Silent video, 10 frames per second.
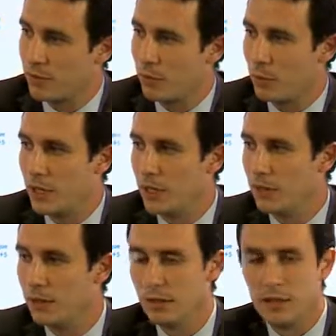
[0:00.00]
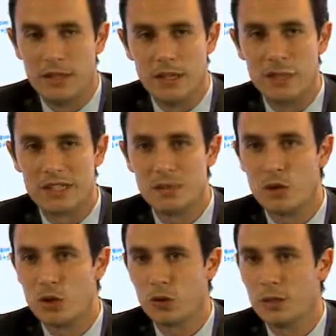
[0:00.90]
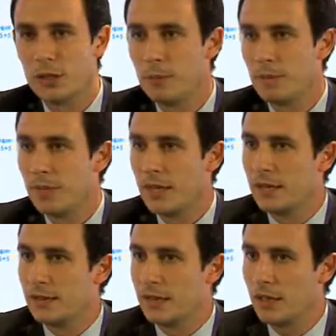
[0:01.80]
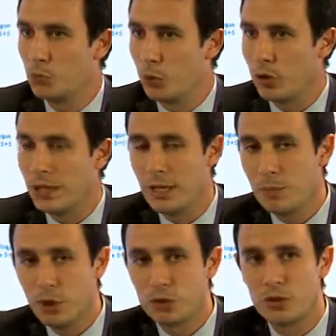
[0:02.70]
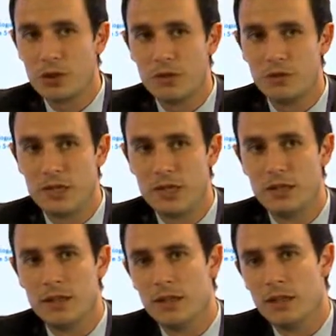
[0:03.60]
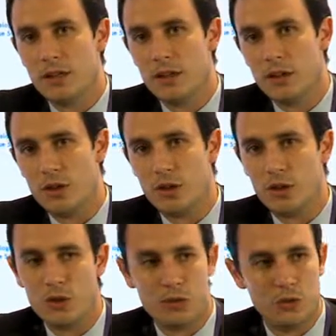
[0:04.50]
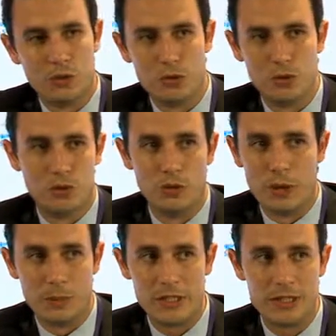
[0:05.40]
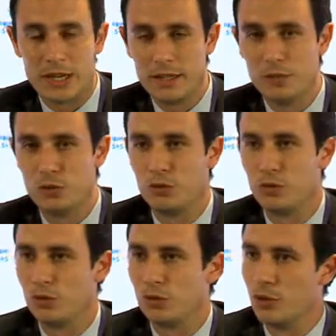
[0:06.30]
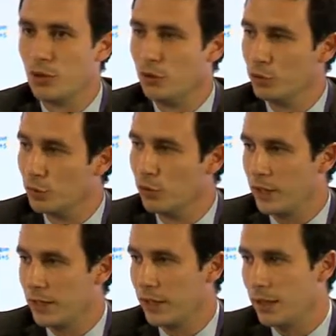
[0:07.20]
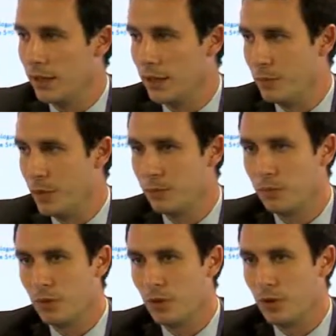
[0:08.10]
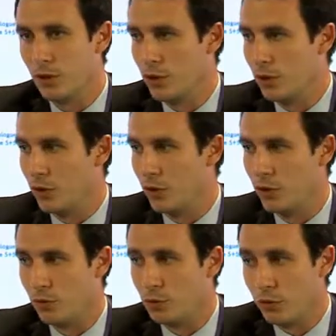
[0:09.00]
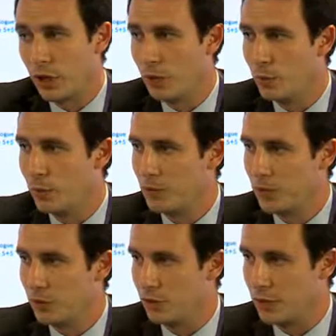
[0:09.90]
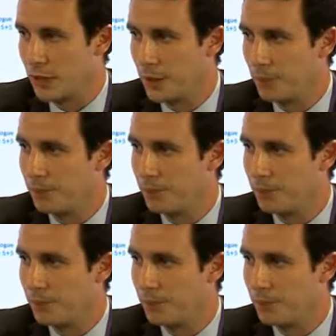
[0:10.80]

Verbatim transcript: informel, les bâtiments en ruine, ça, vous prenez n'importe quelle ville euh, de la Méditerranée du Sud, vous trouverez les mêmes, euh, vous ferez le même diagnostic.